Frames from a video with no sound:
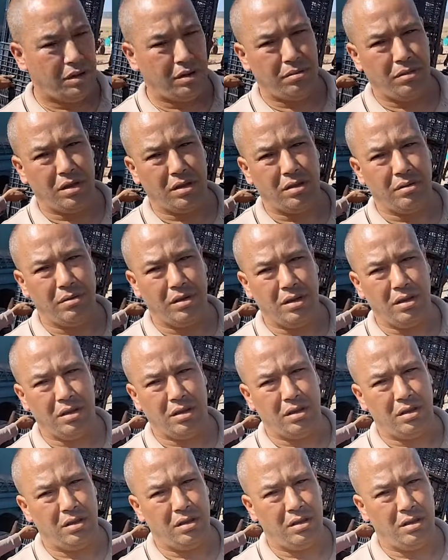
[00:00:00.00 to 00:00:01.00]
الطماطم هي
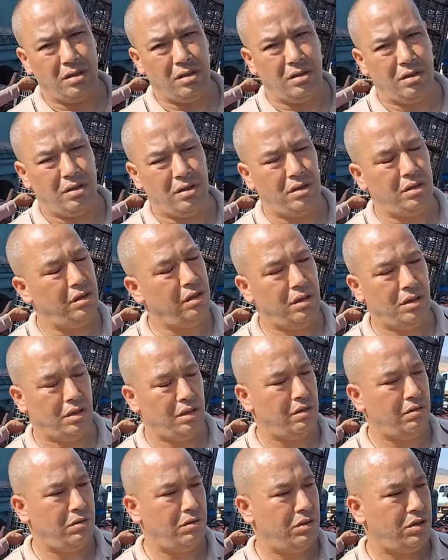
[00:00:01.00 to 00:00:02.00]
الله يبارك هي
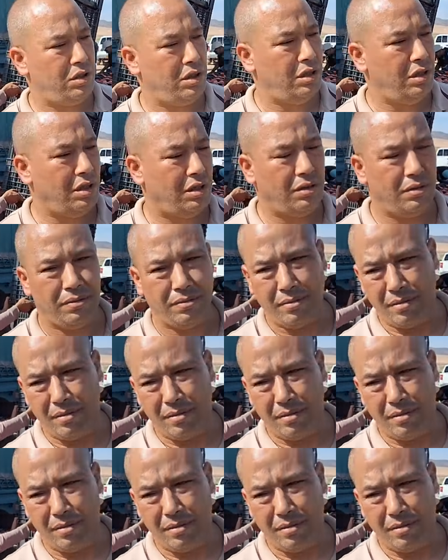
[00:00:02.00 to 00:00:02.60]
والطماطم